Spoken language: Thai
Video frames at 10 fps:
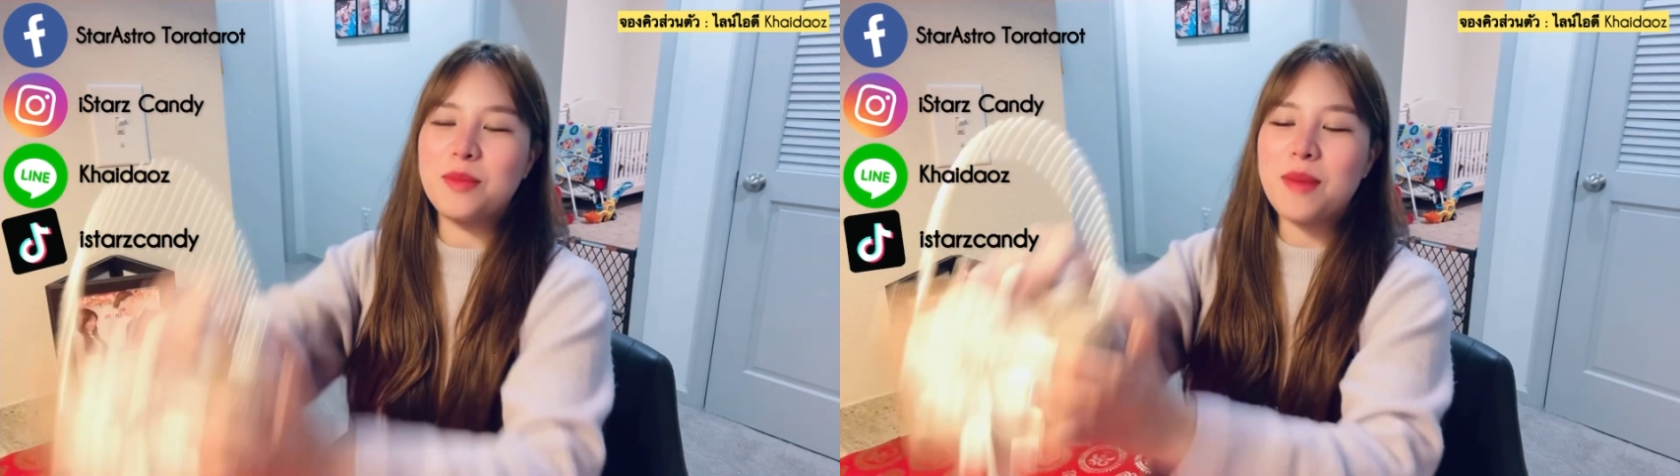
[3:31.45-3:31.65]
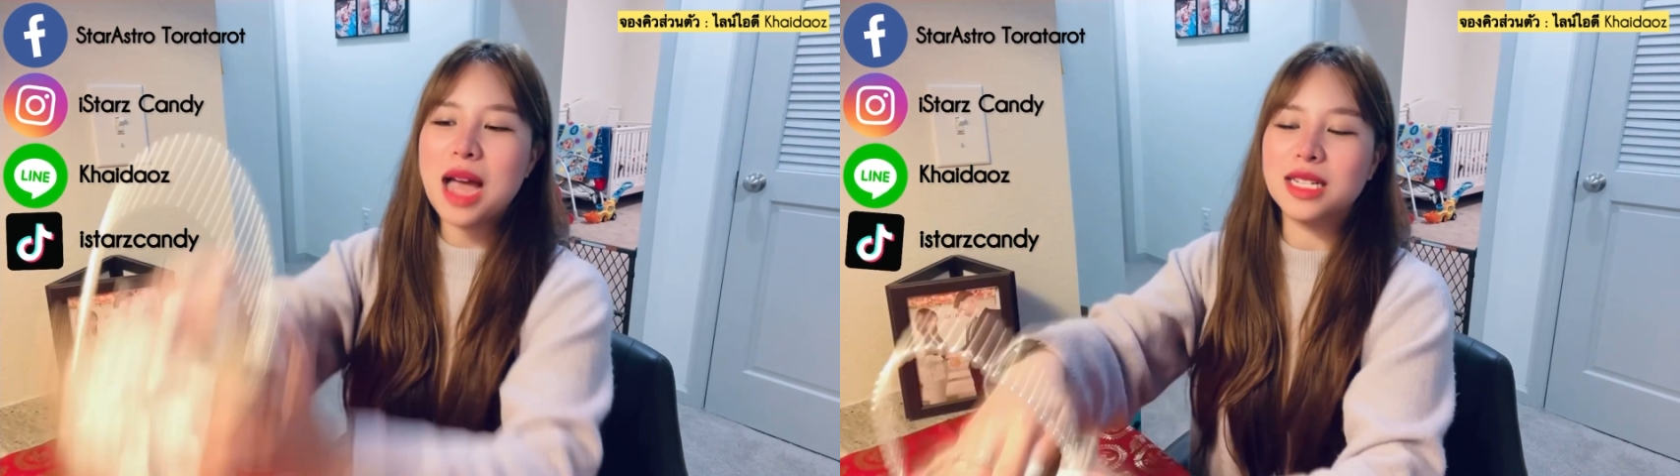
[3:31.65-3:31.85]

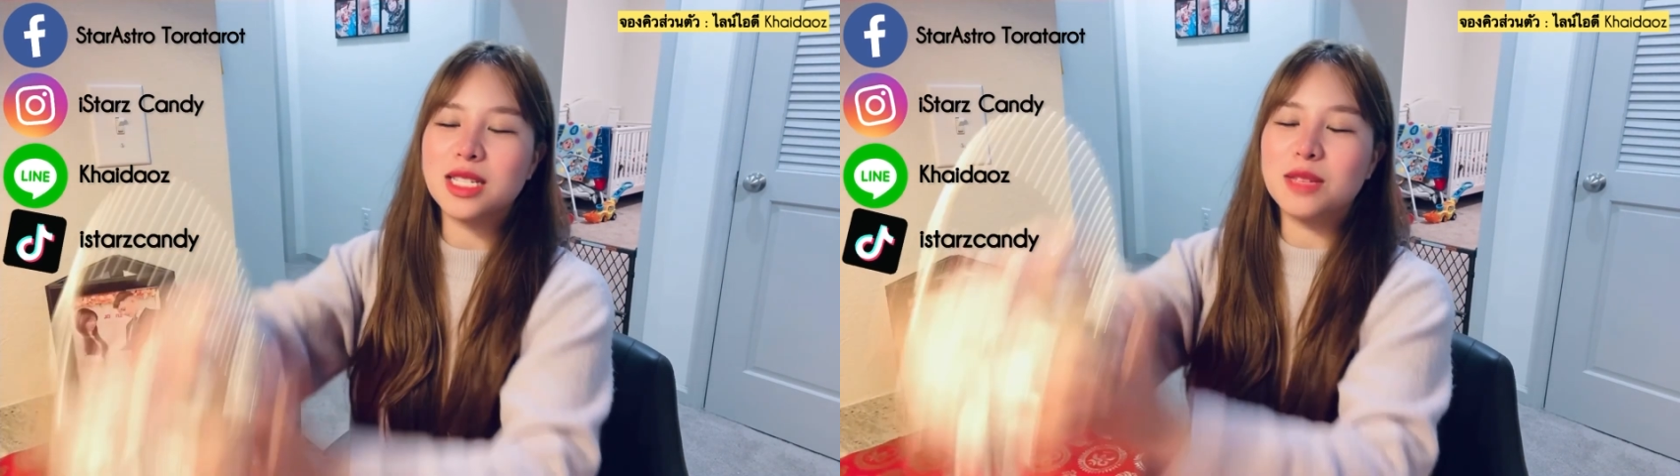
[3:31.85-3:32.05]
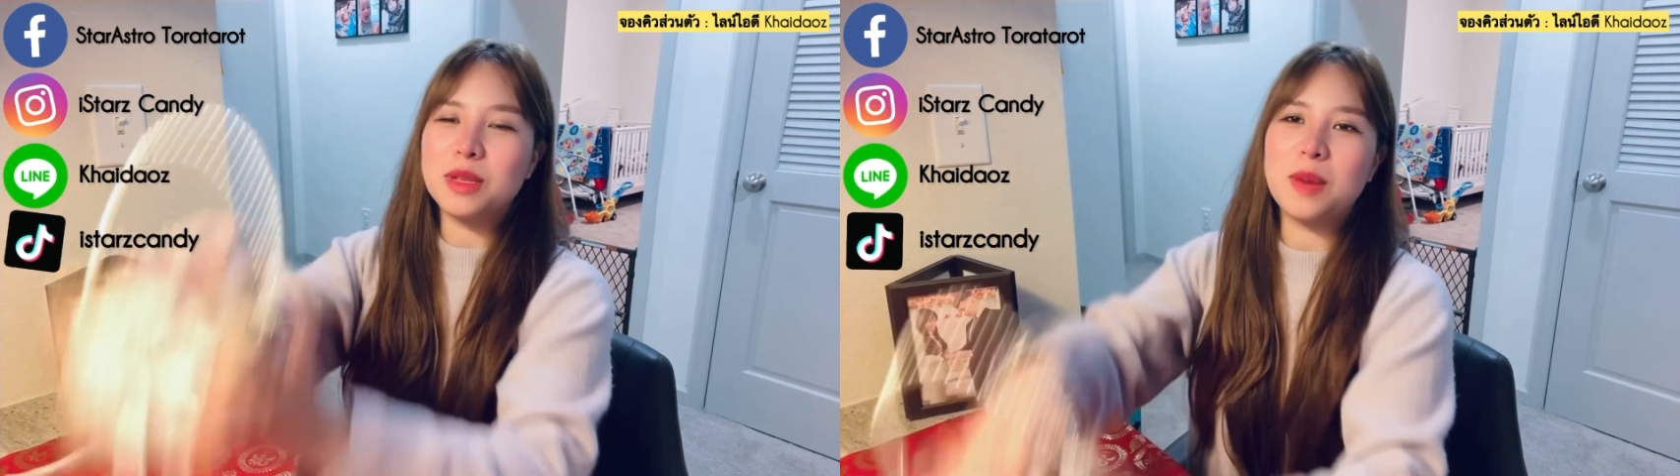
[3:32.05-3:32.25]
บ้างที่
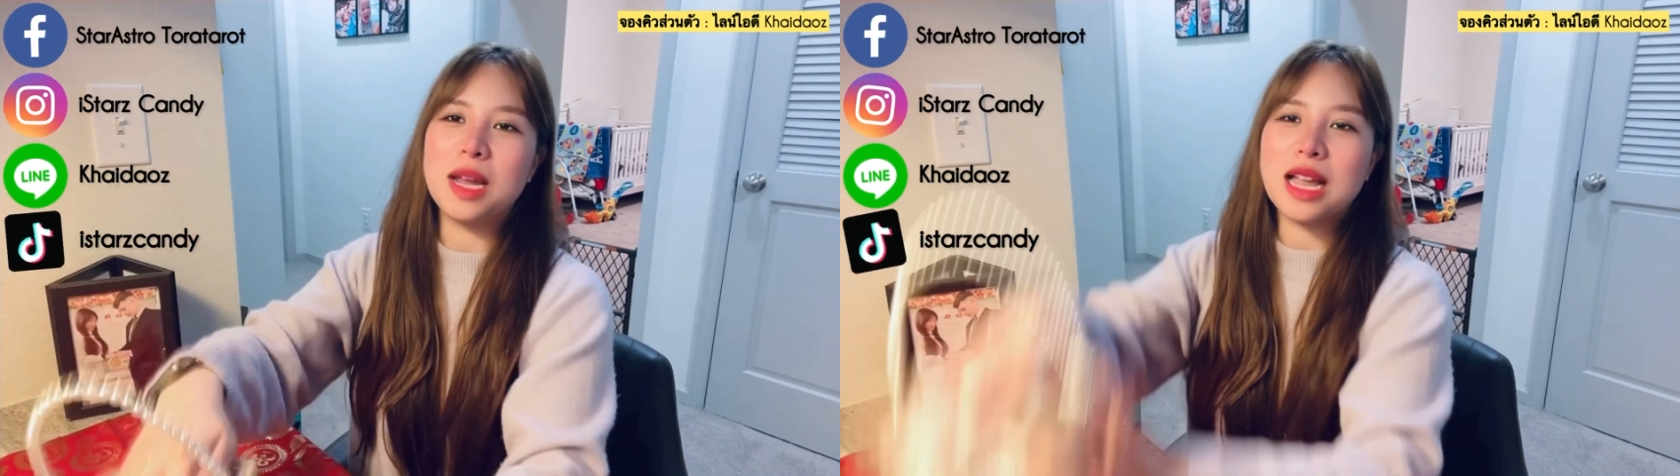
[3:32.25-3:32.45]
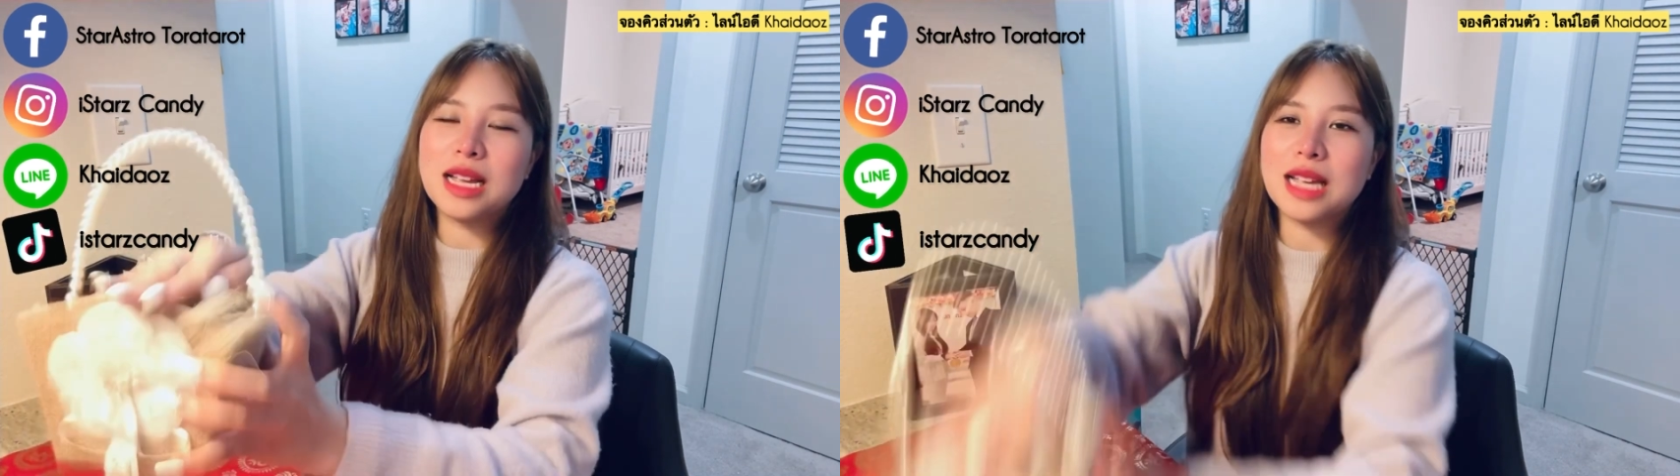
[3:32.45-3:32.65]
จะมีพ
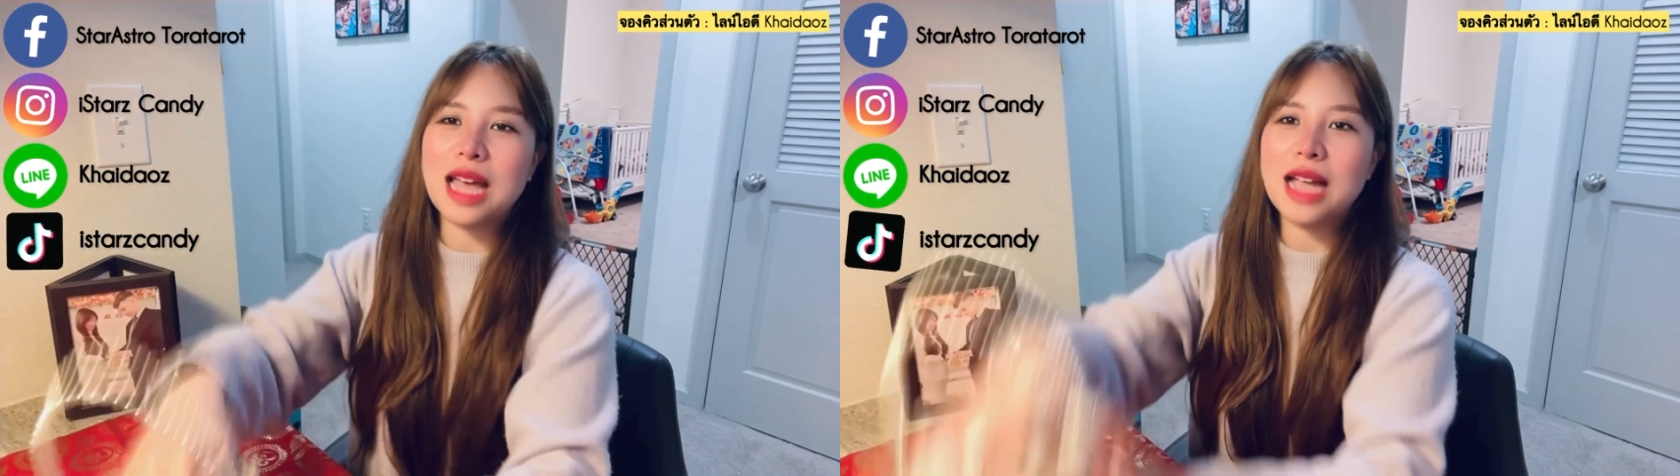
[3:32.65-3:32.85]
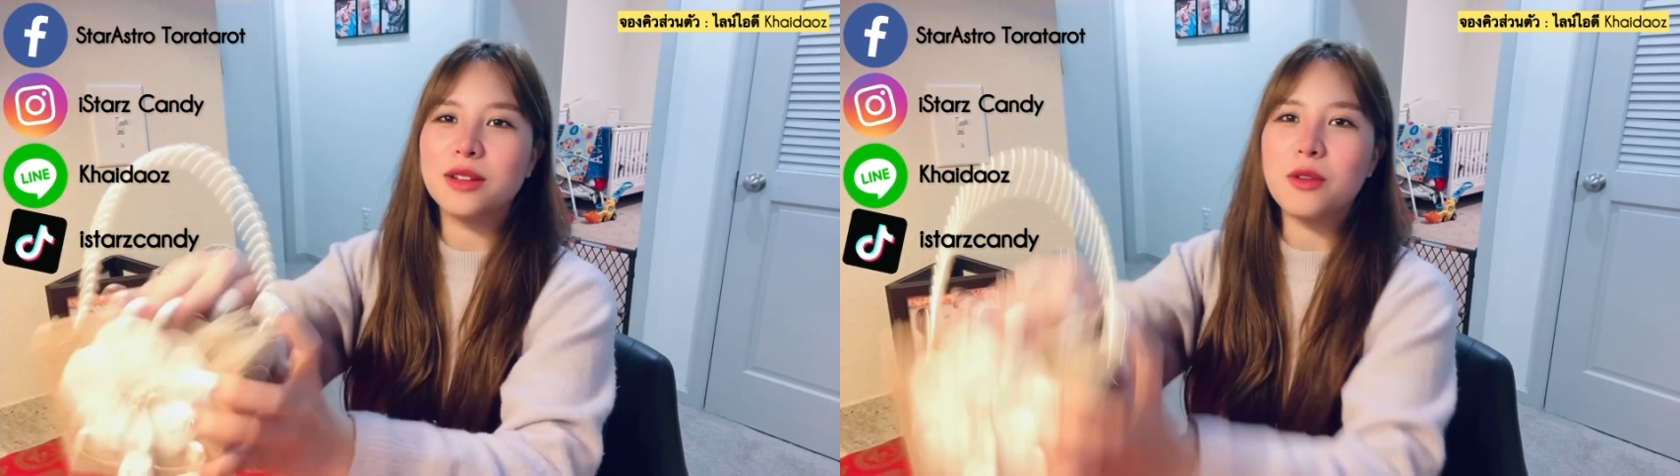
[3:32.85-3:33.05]
ลัง
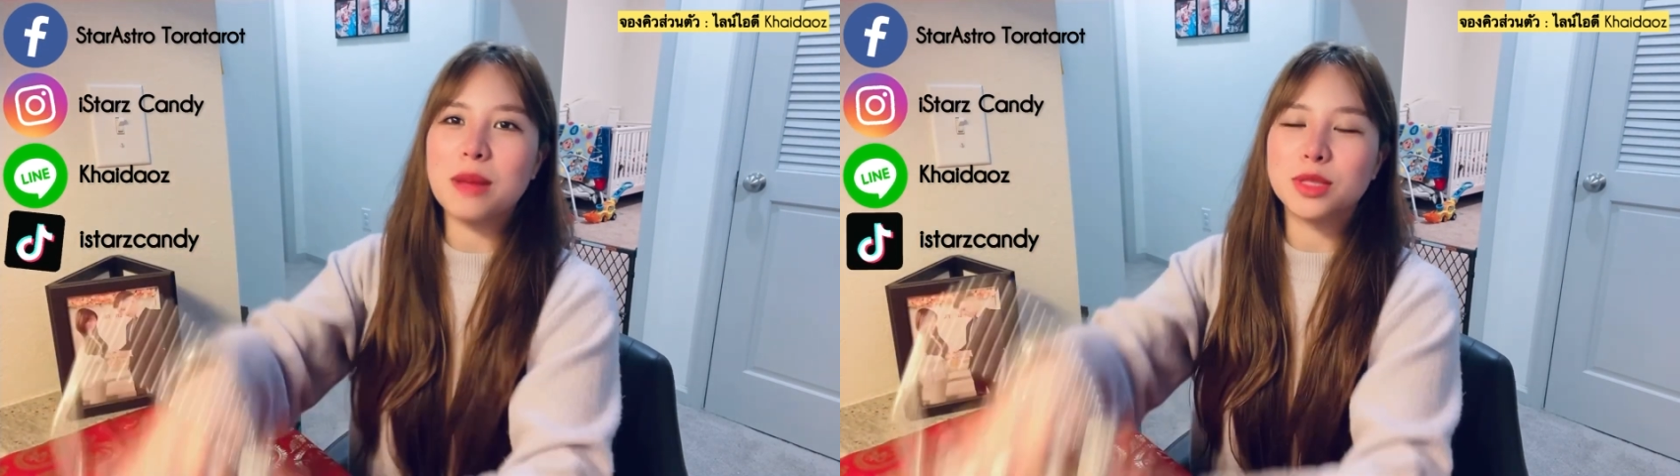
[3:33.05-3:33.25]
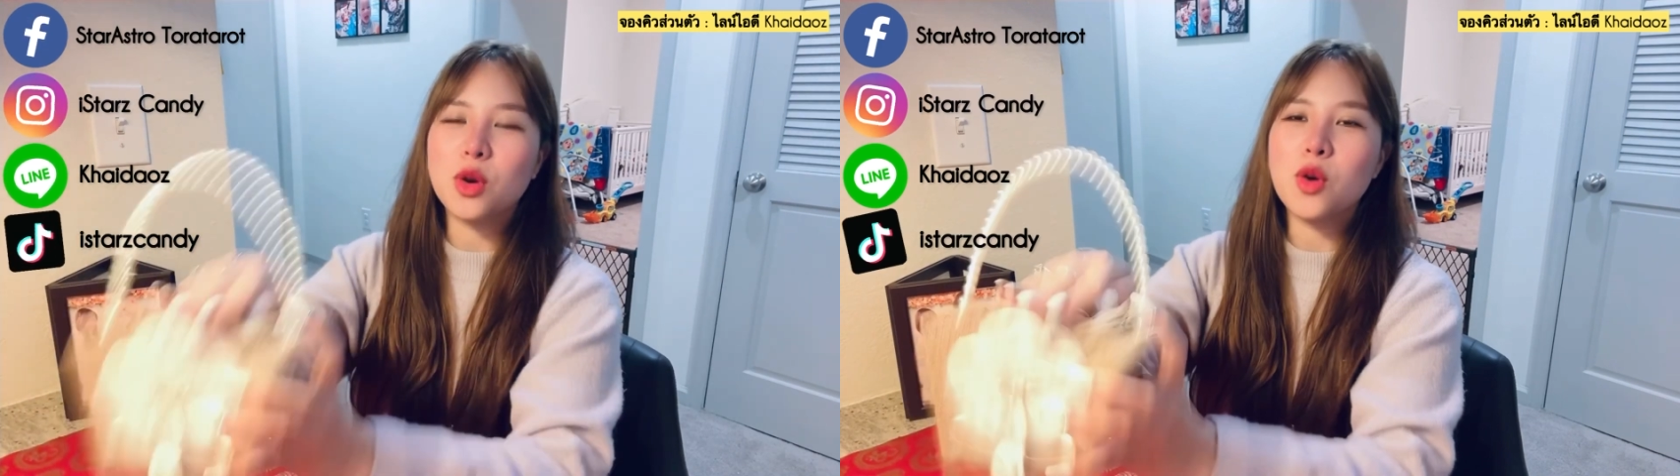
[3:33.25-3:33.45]
งานควา
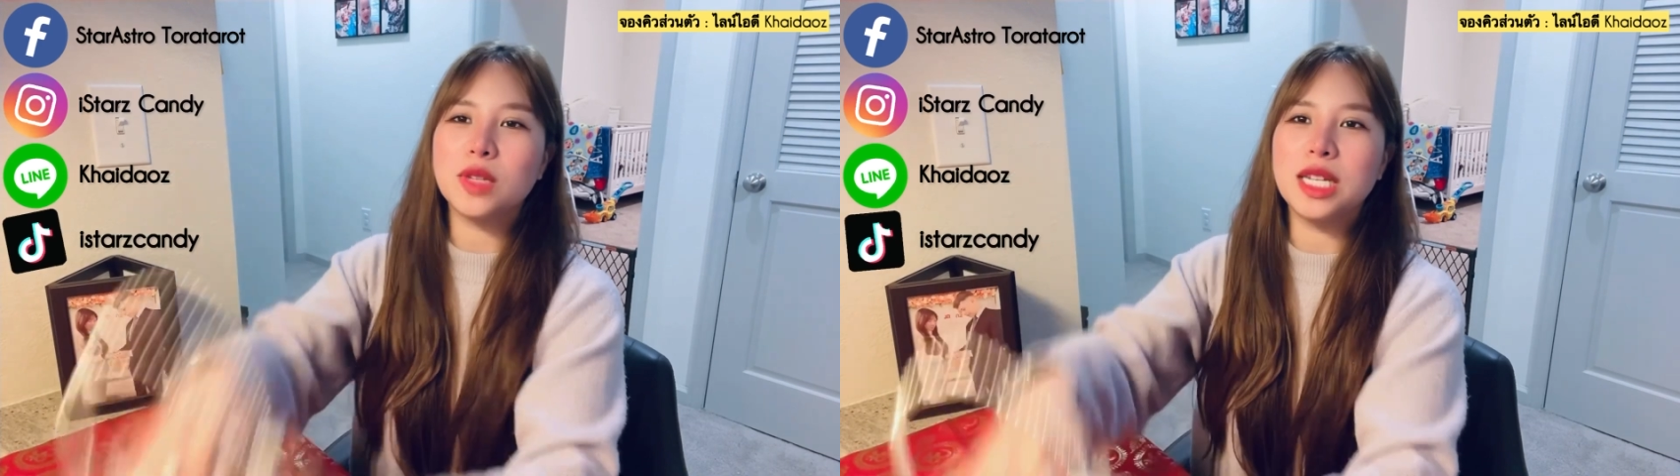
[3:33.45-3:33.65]
มโชค